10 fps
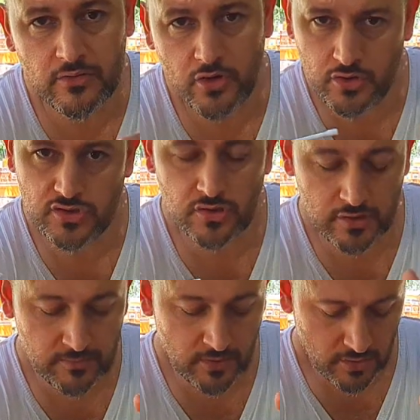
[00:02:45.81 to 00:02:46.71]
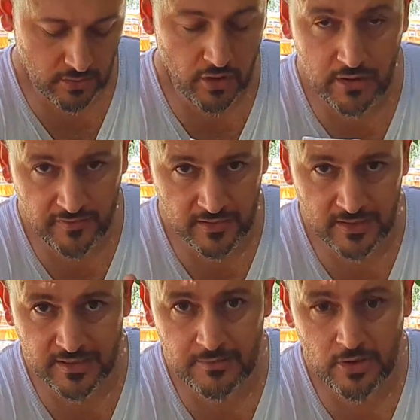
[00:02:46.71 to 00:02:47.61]
öyle söyleyeyim öyle ifade
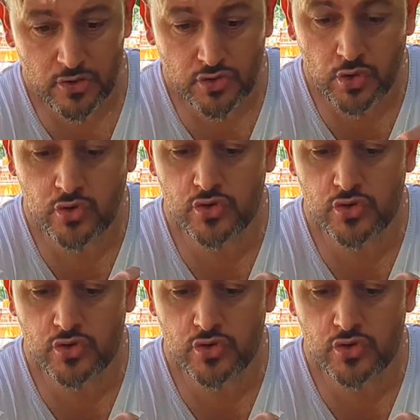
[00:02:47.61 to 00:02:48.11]
edeyim çok